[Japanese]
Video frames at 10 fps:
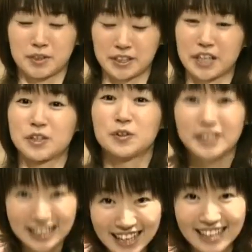下着を
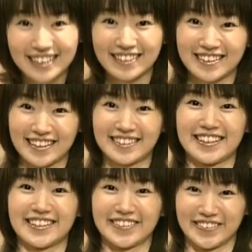くださいなんかっ
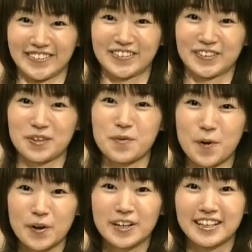ていうとて
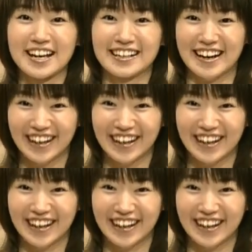もなんか